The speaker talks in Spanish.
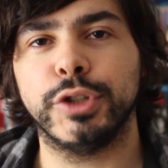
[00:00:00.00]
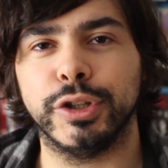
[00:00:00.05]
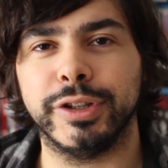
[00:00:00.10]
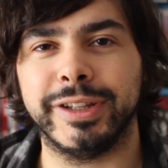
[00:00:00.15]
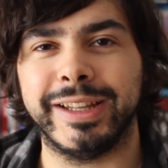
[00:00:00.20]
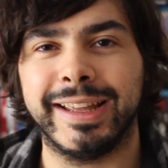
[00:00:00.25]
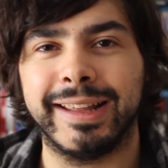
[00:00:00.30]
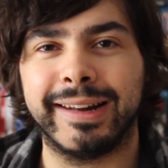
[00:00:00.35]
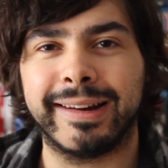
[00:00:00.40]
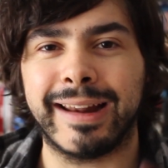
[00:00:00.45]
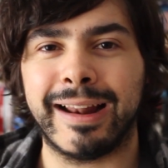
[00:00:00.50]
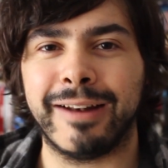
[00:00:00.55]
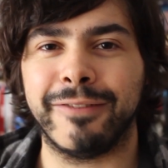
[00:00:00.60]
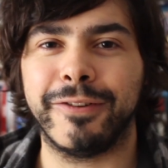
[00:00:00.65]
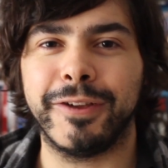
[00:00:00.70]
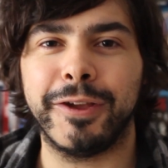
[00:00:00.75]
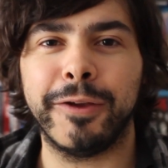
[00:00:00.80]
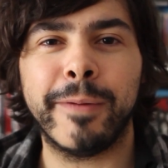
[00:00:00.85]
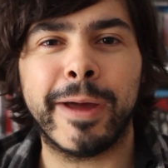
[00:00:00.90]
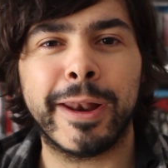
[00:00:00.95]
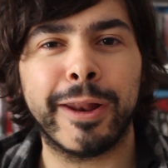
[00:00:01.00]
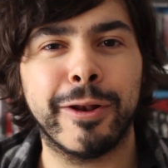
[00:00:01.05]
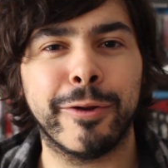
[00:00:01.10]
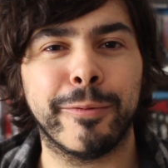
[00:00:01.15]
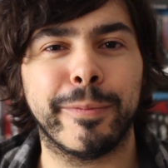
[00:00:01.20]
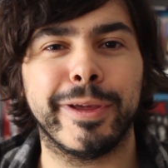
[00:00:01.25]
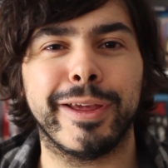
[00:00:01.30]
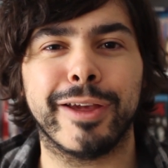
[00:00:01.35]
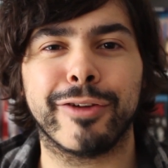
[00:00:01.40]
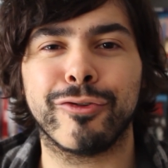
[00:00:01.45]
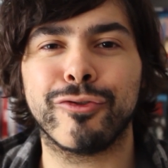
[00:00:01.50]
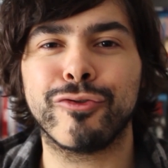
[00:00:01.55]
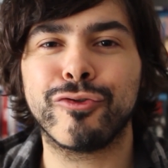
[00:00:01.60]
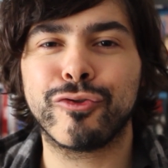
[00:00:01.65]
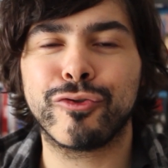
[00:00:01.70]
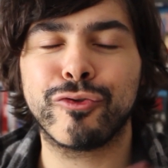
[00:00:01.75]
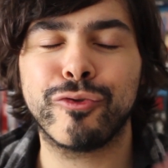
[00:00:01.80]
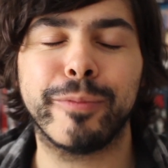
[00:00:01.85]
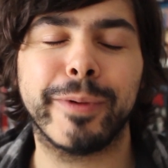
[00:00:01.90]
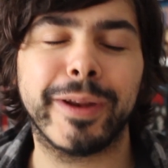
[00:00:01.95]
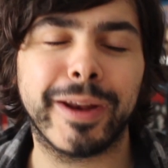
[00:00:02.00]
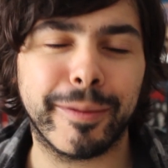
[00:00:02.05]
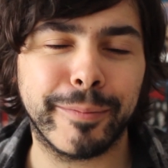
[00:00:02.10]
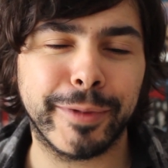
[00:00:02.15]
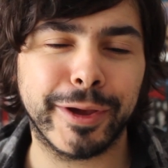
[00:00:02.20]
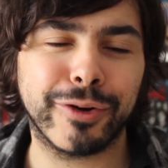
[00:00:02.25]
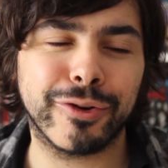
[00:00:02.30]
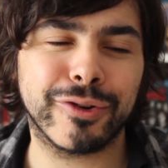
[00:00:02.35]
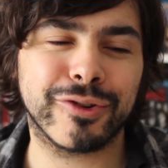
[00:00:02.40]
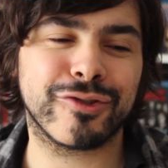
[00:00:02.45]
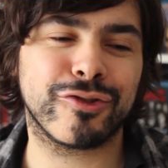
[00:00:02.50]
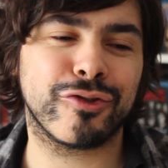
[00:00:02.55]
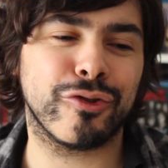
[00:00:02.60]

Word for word: Donde Ralph y Vanellope ya son súper amigos,